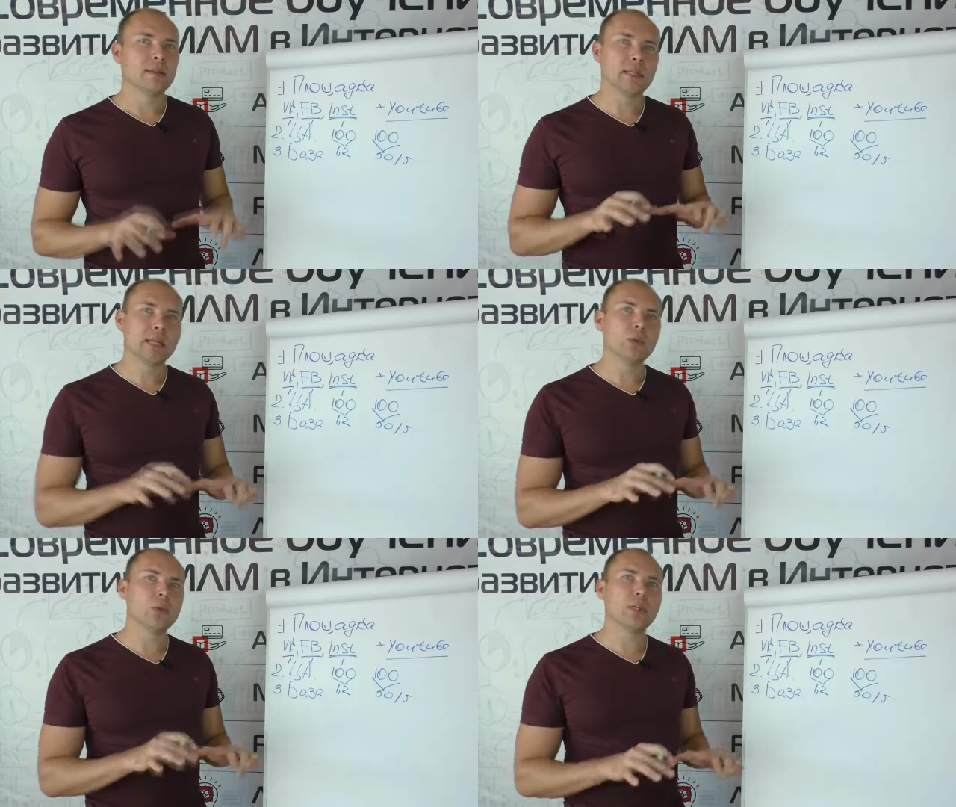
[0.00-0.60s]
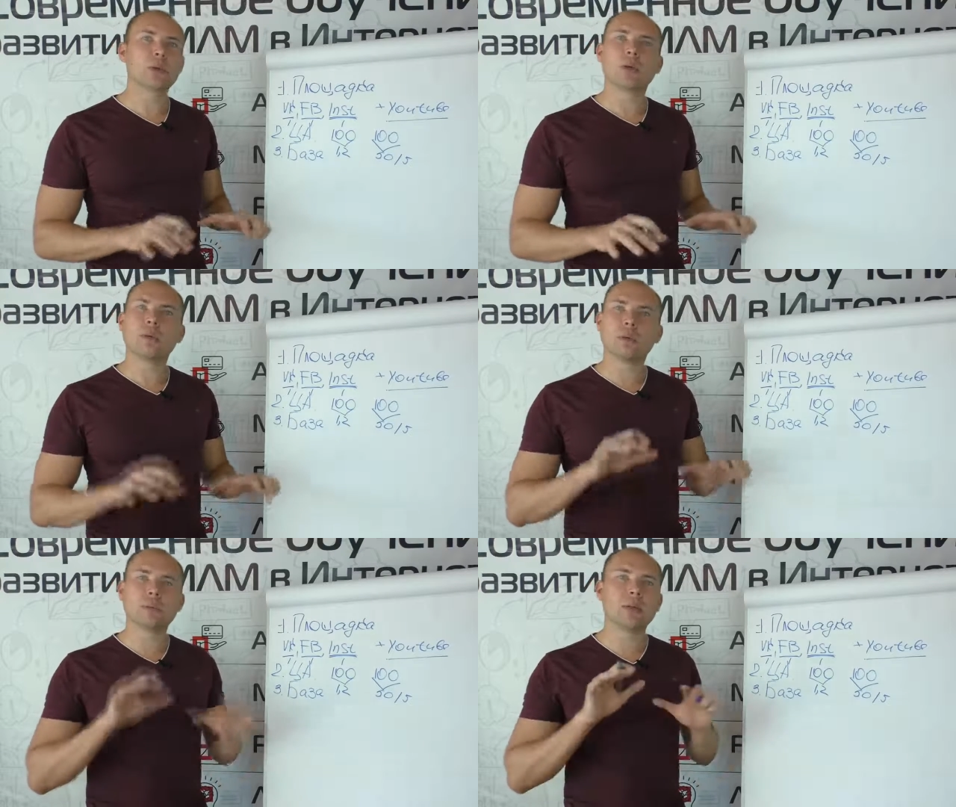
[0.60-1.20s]
те люди,
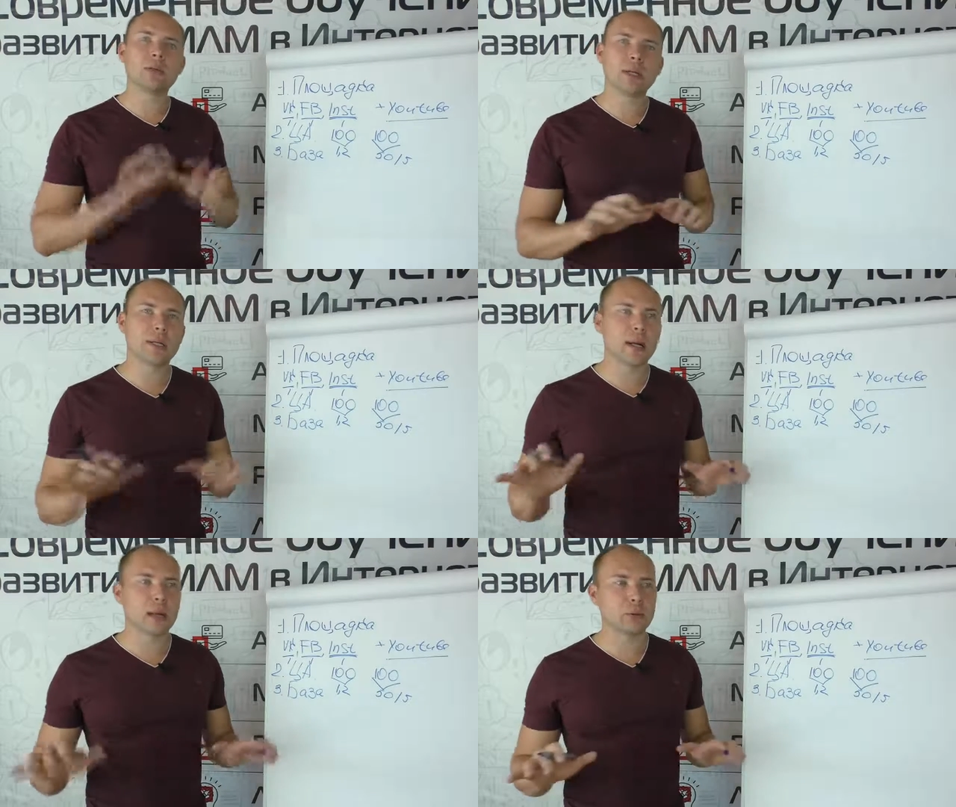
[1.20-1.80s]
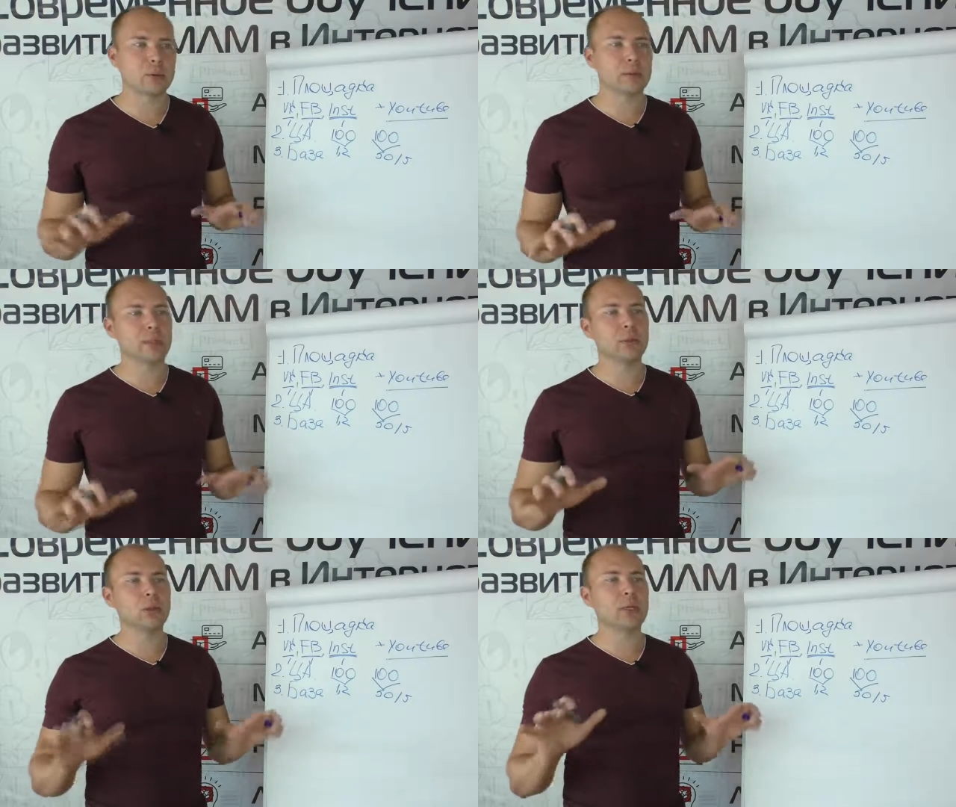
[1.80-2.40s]
которые вам доверяют,
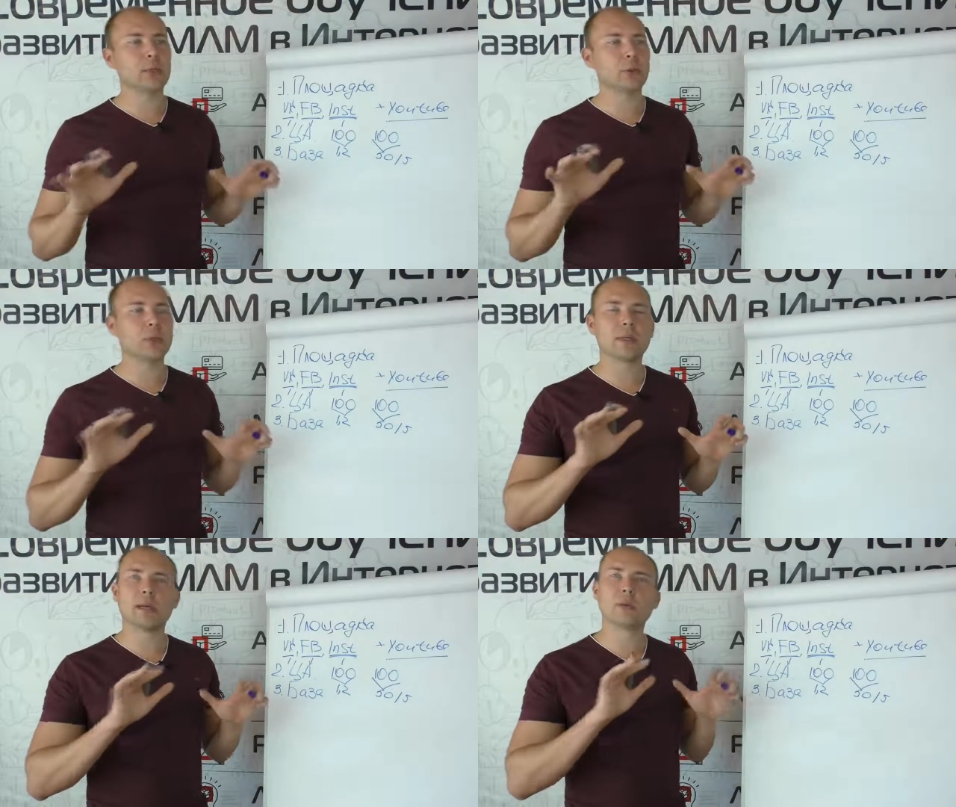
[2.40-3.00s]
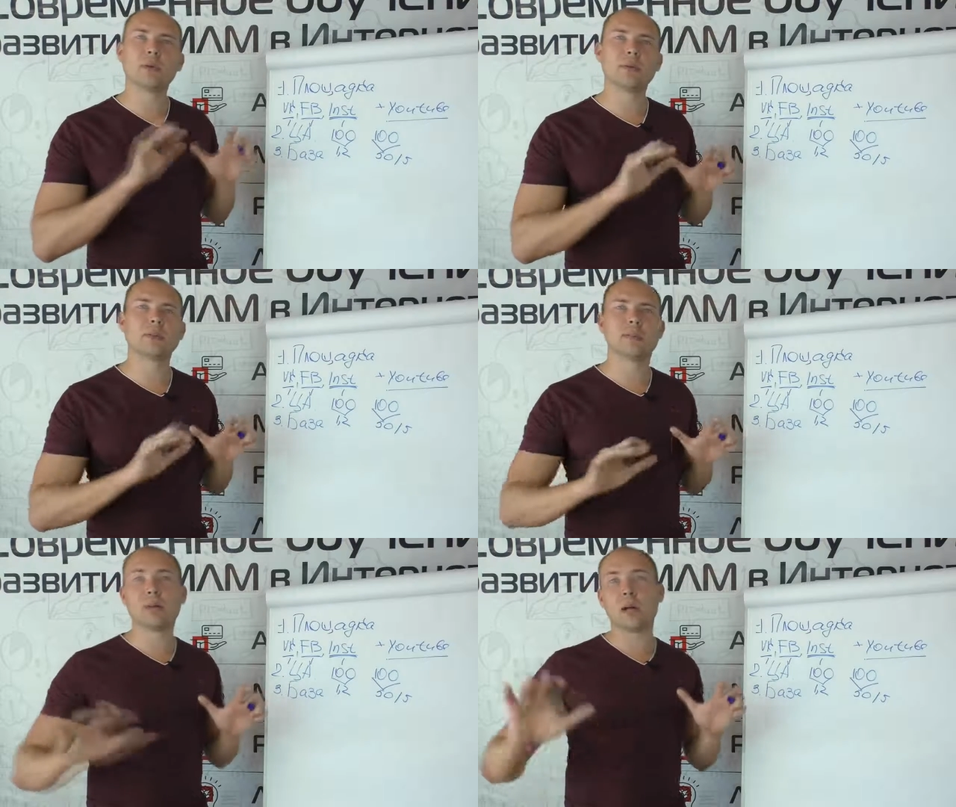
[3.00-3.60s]
те люди, которые готовы
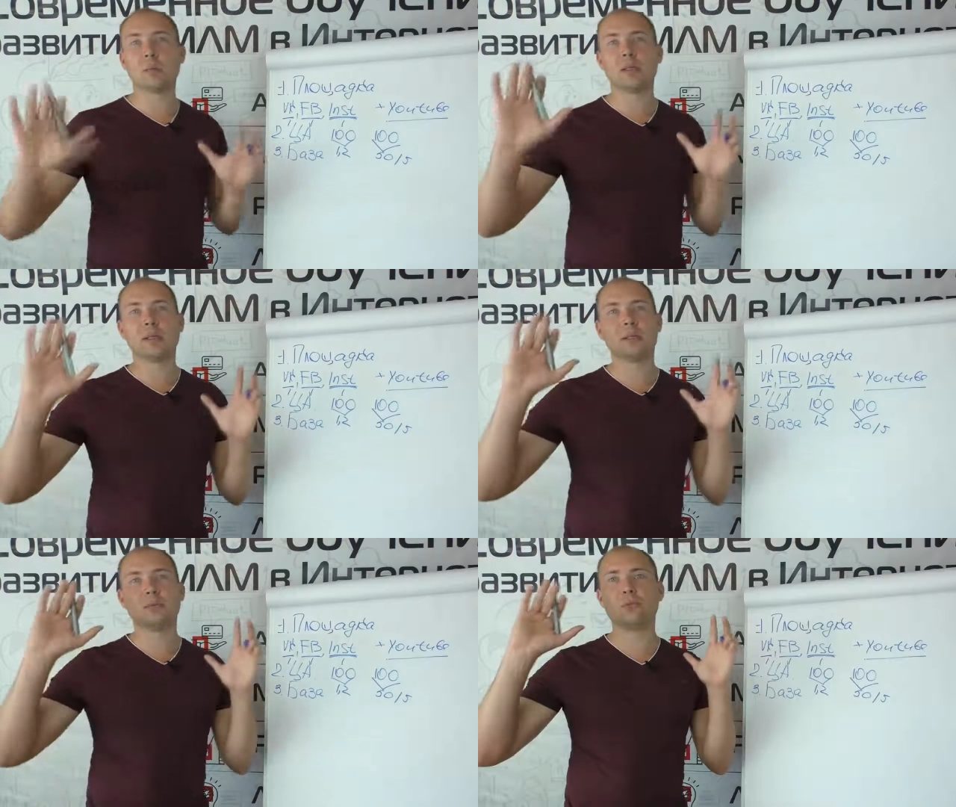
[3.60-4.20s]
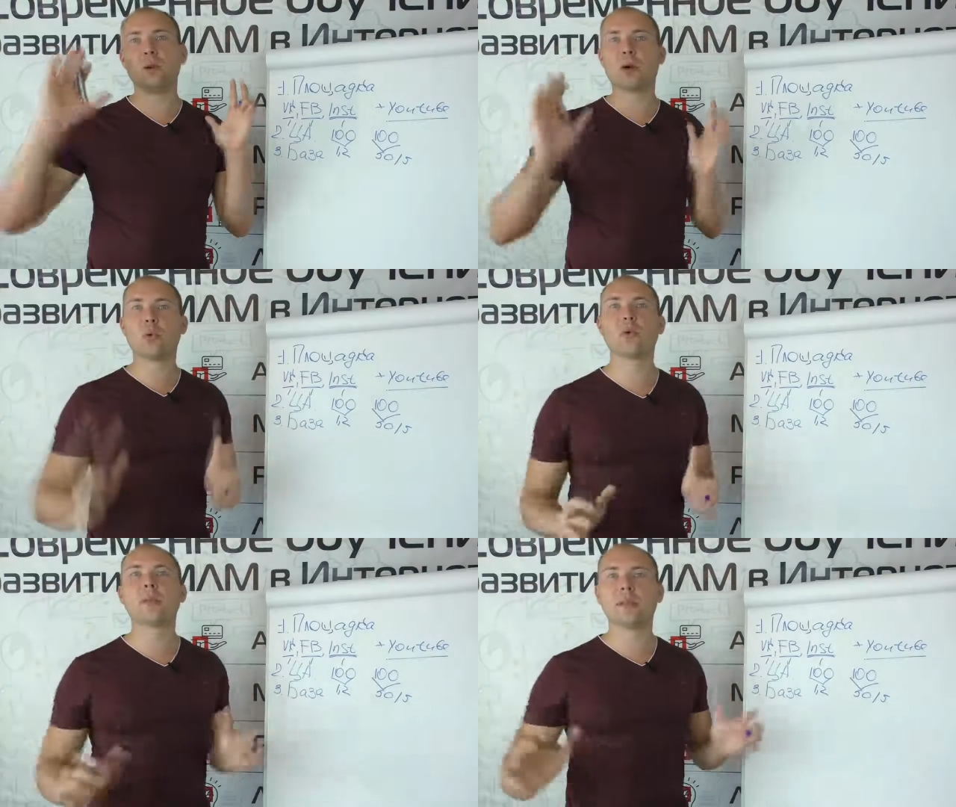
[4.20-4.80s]
за вами и в
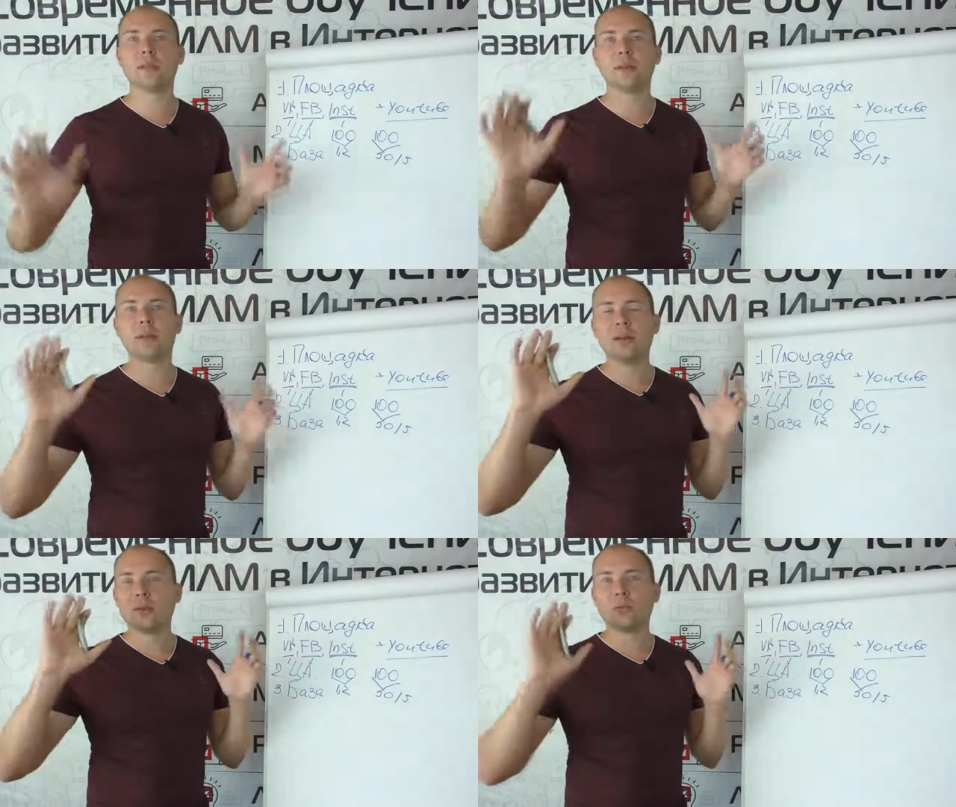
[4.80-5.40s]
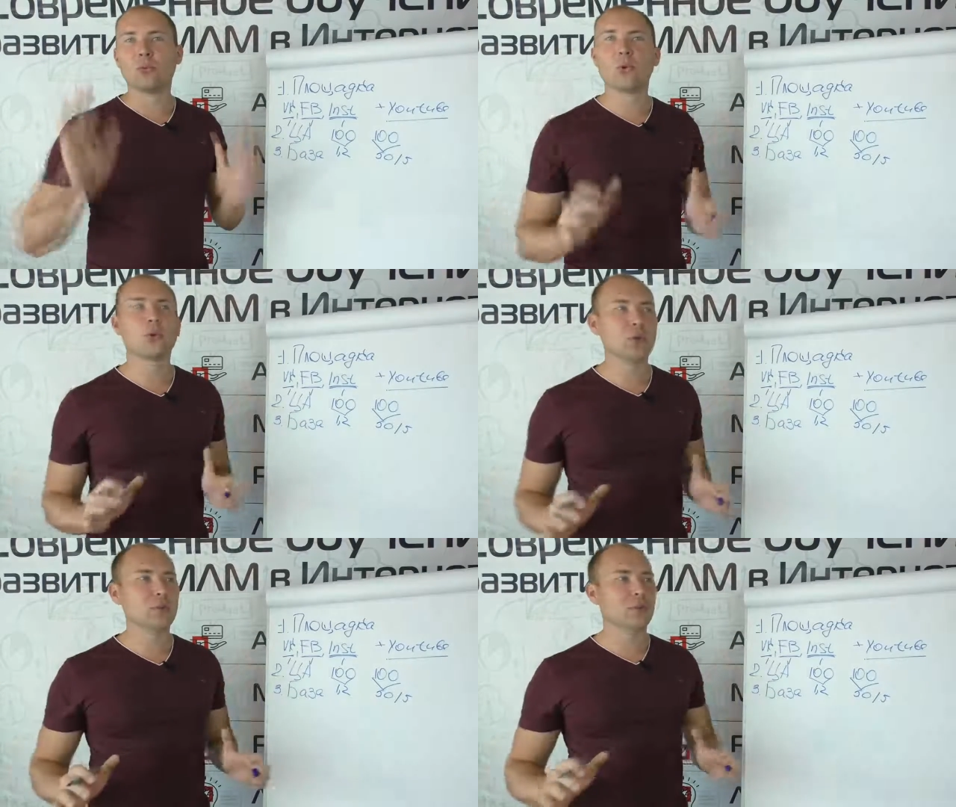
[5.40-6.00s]
огонь, и в
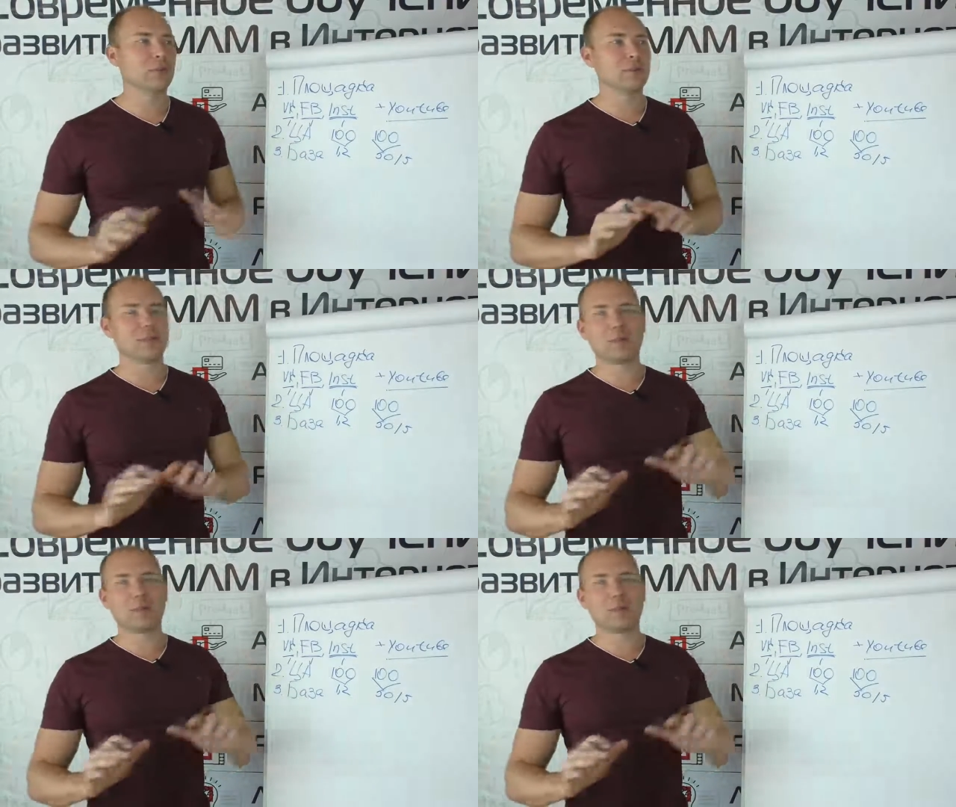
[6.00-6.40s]
воду, и, вот,